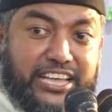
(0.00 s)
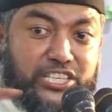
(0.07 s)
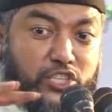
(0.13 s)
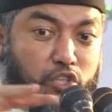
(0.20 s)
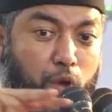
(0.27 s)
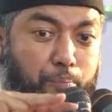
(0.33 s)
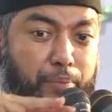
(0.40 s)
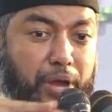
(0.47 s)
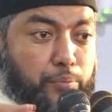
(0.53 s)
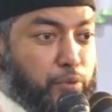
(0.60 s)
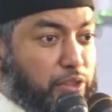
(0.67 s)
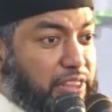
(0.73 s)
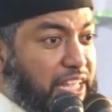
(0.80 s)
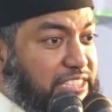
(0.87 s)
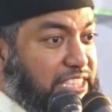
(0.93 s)
স্তম্ভের
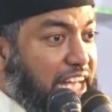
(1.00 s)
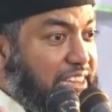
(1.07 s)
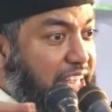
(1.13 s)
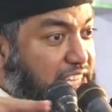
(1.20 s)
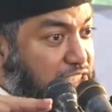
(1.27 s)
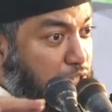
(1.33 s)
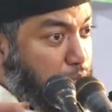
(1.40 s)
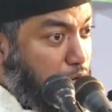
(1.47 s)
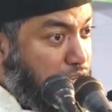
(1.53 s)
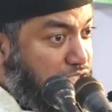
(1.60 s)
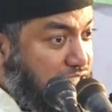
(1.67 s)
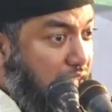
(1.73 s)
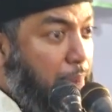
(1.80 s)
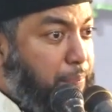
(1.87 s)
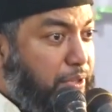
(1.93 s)
মধ্যে যাদের জীবন
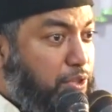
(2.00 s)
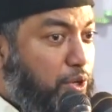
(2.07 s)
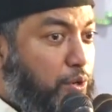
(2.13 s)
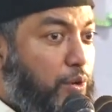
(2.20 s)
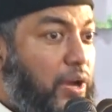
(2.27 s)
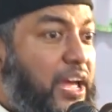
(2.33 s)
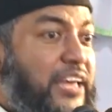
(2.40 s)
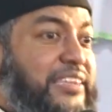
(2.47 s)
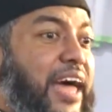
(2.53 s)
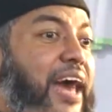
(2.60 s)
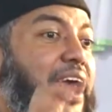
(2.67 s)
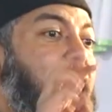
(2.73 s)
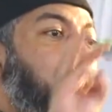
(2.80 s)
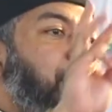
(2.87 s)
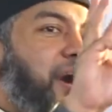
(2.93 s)
স্থাপিত
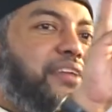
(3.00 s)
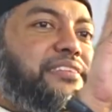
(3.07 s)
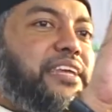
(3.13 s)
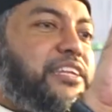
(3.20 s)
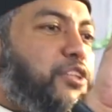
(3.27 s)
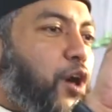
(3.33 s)
তারা আবার তিন